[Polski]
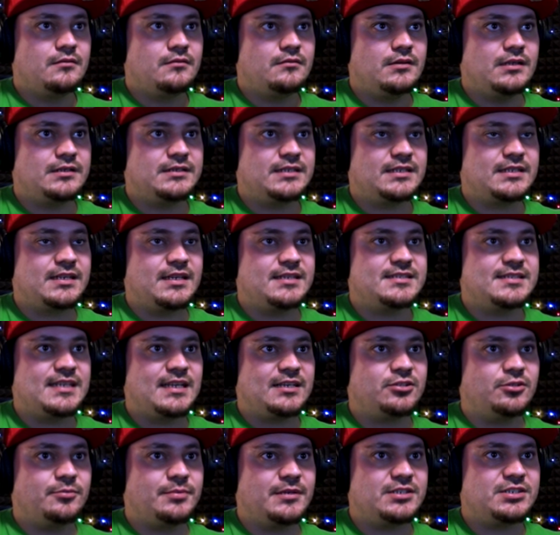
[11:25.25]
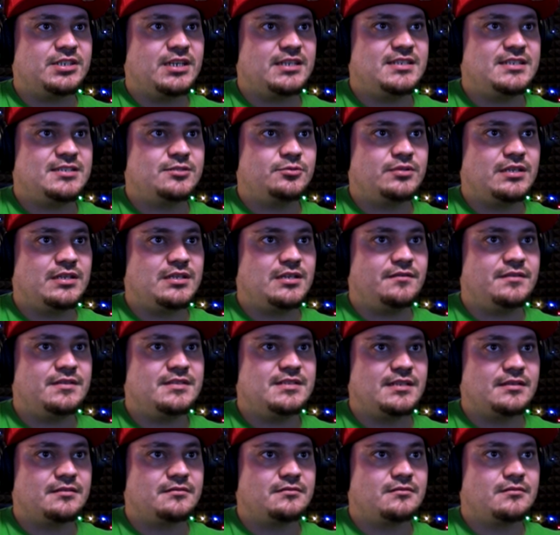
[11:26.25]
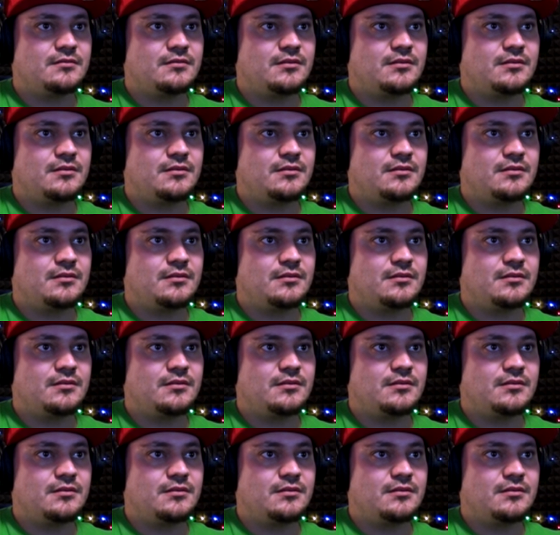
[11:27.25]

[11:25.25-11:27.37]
Latarka jest tak dobra, że ja nic tutaj nie widzę.